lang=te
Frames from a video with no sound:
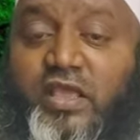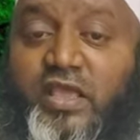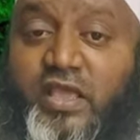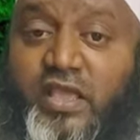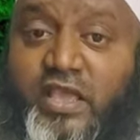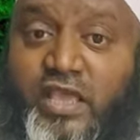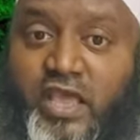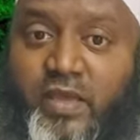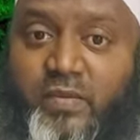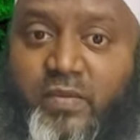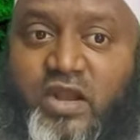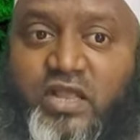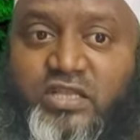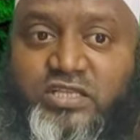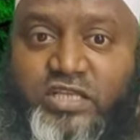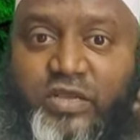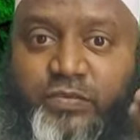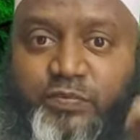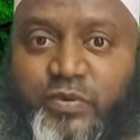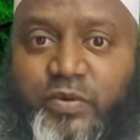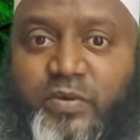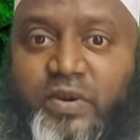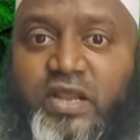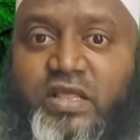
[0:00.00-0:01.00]
ఇంకేమైనా
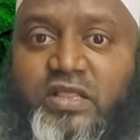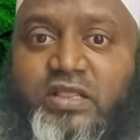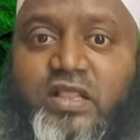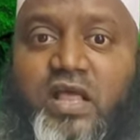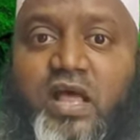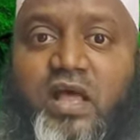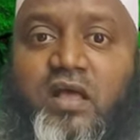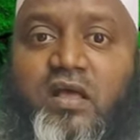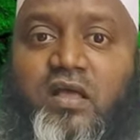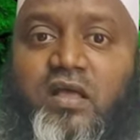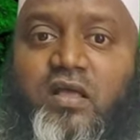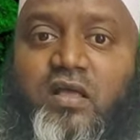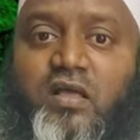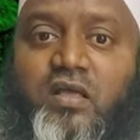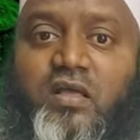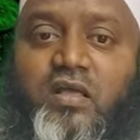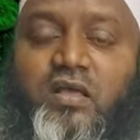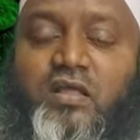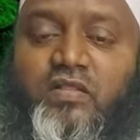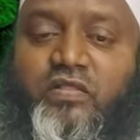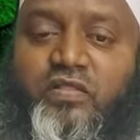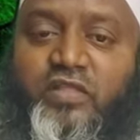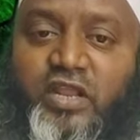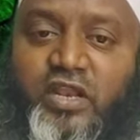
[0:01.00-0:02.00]
చెప్పబడిందా
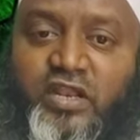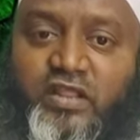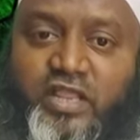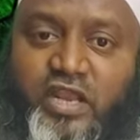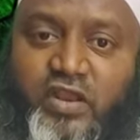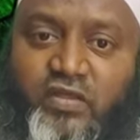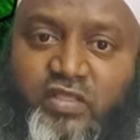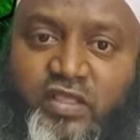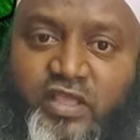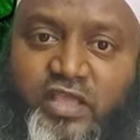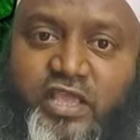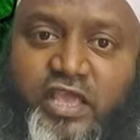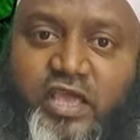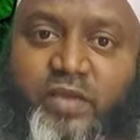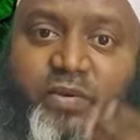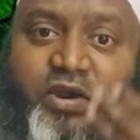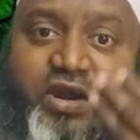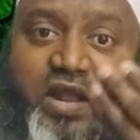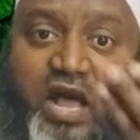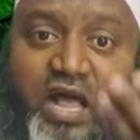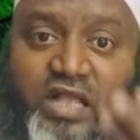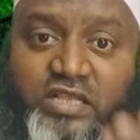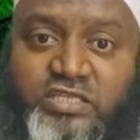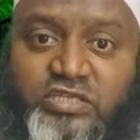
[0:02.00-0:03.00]
దీని తర్వాత
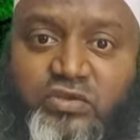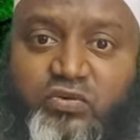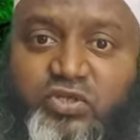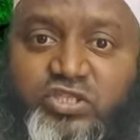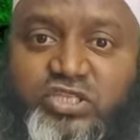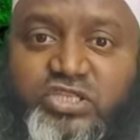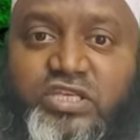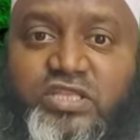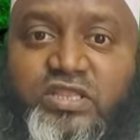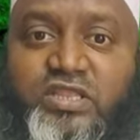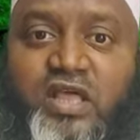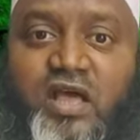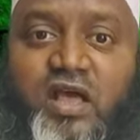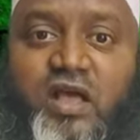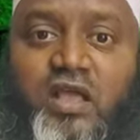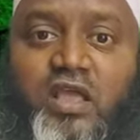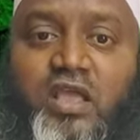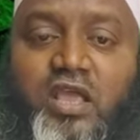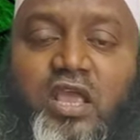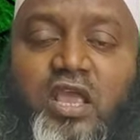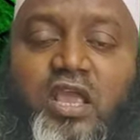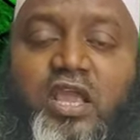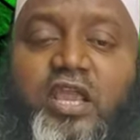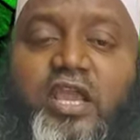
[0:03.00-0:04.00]
ఇంకేమైనా ఆజ్ఞ వచ్చిందా
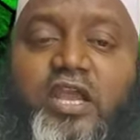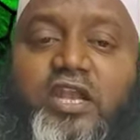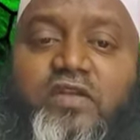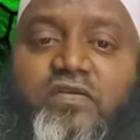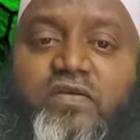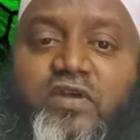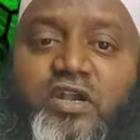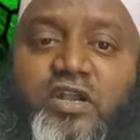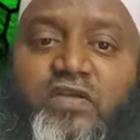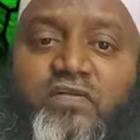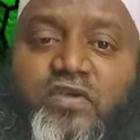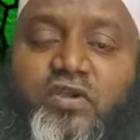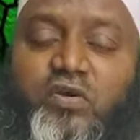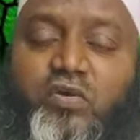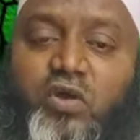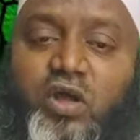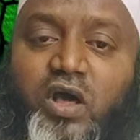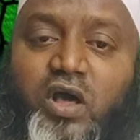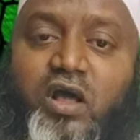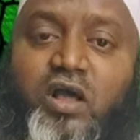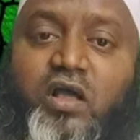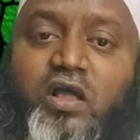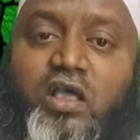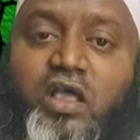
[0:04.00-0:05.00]
ఇటువంటివి
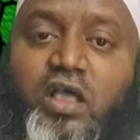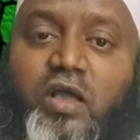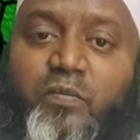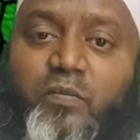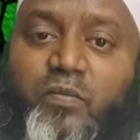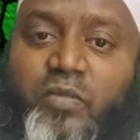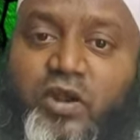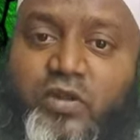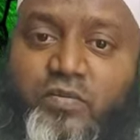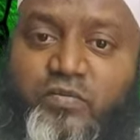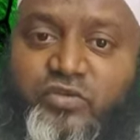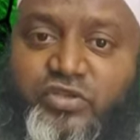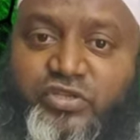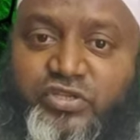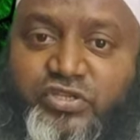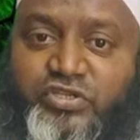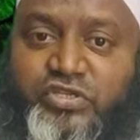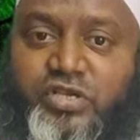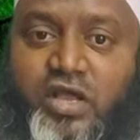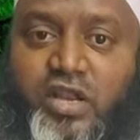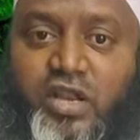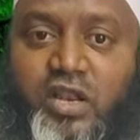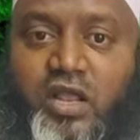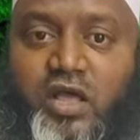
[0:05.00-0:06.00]
కూడా మనం
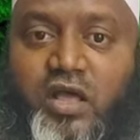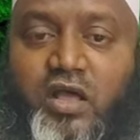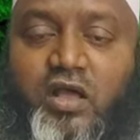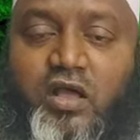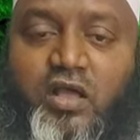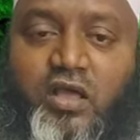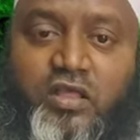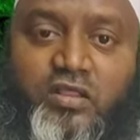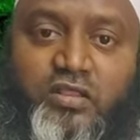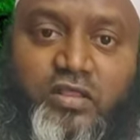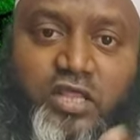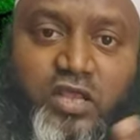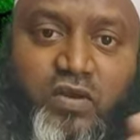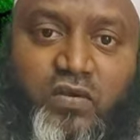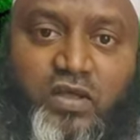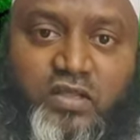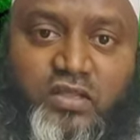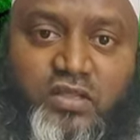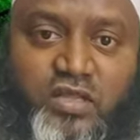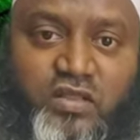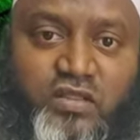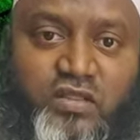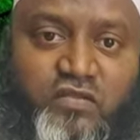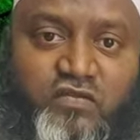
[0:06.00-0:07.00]
ఇన్షాల్లా
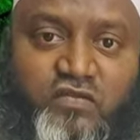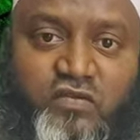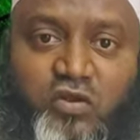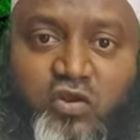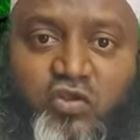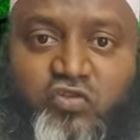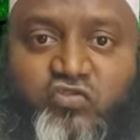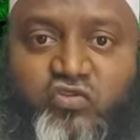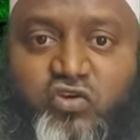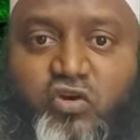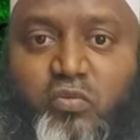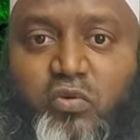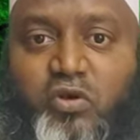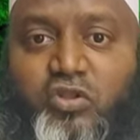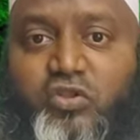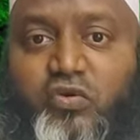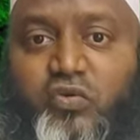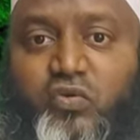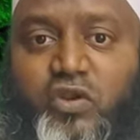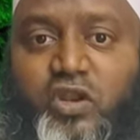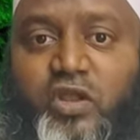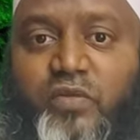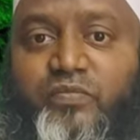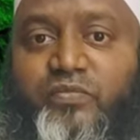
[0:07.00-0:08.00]
తర్వాత ఆదేశంలో
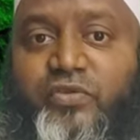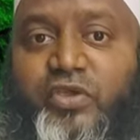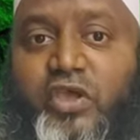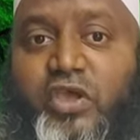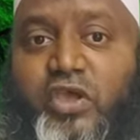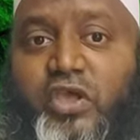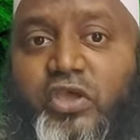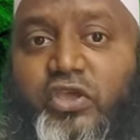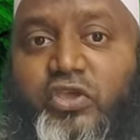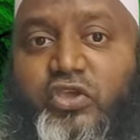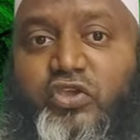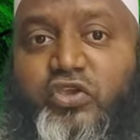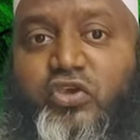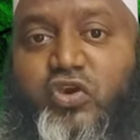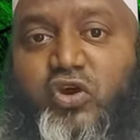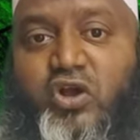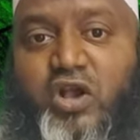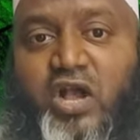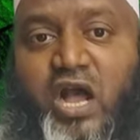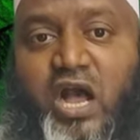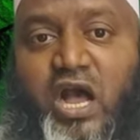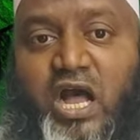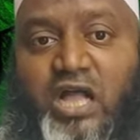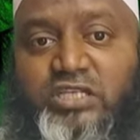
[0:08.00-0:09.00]
చూడబోతూ ఉన్నాం ఈ
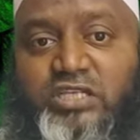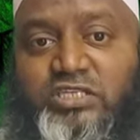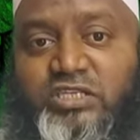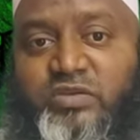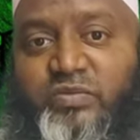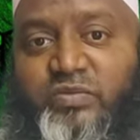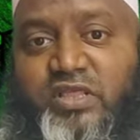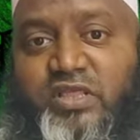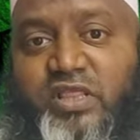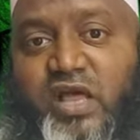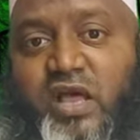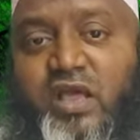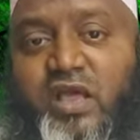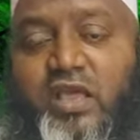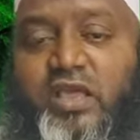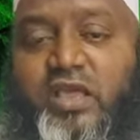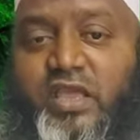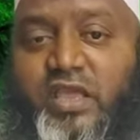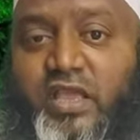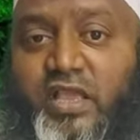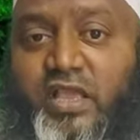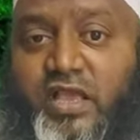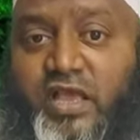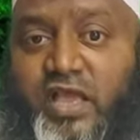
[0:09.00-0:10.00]
యొక్క ఆజ్ఞ మీద
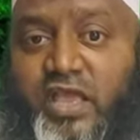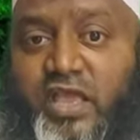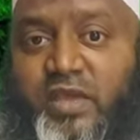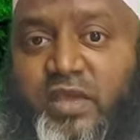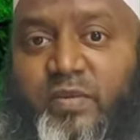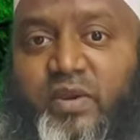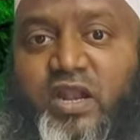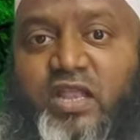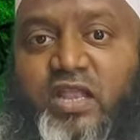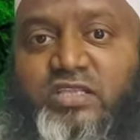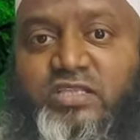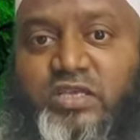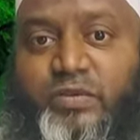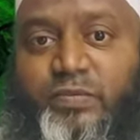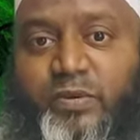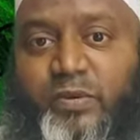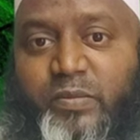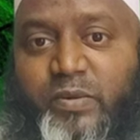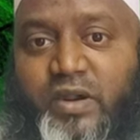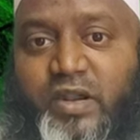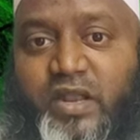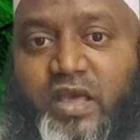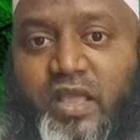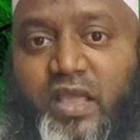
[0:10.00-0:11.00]
ఇంకా ఏమైనా
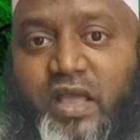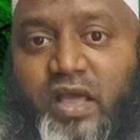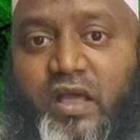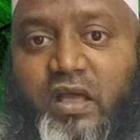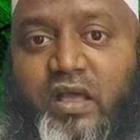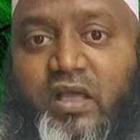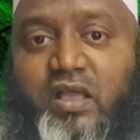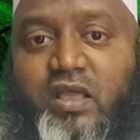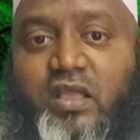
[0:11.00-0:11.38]
చెప్పబడ్డాయా